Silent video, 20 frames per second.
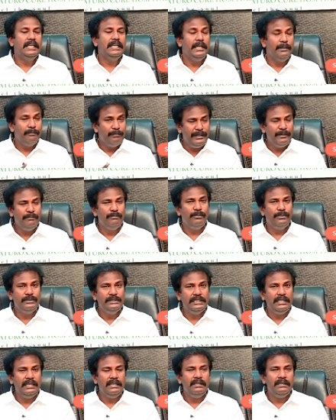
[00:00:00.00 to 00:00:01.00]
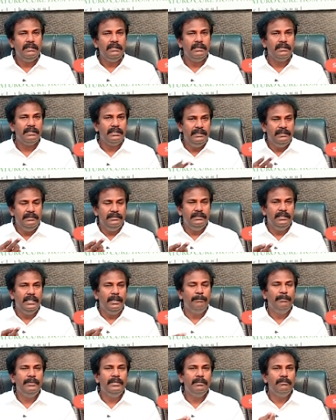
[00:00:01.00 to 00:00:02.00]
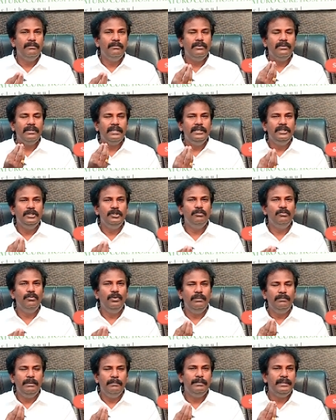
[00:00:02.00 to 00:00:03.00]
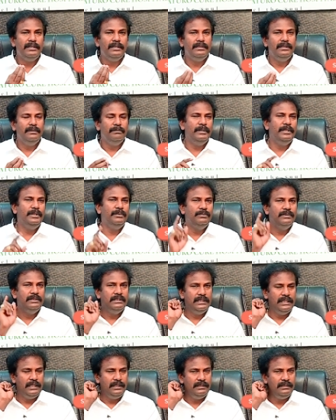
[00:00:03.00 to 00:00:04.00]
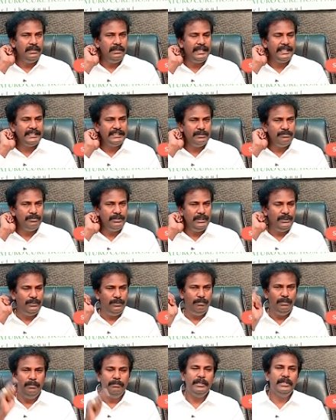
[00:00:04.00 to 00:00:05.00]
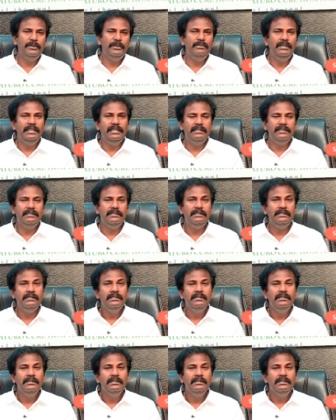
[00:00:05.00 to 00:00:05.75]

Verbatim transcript: இப்பயே புரிஞ்சுக்கலாம் ரைட்டு அப்போ நம்ம கண்ணு மூலமாக பார்த்த பதிவு அது ஆக்சிபிட்டல் லோப்பில் பதிவாயிருக்கு